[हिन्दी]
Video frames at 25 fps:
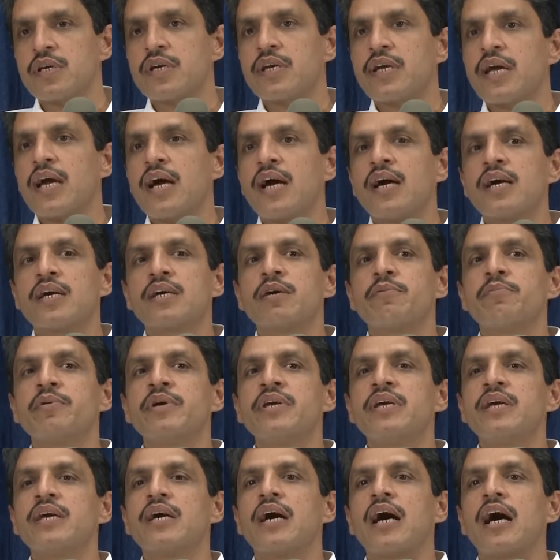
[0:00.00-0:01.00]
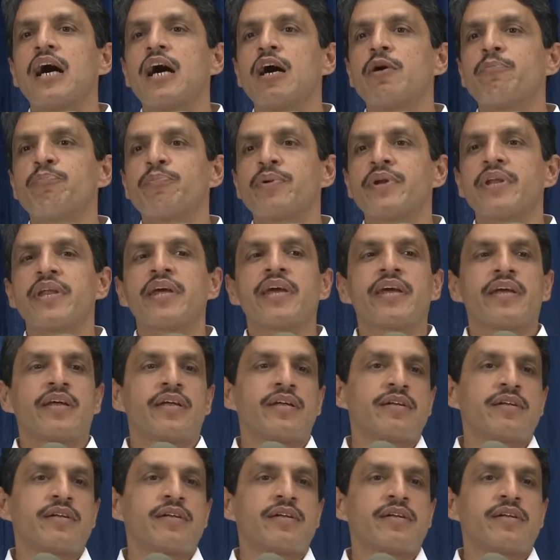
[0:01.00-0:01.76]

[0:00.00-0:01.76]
क्या कभी आपने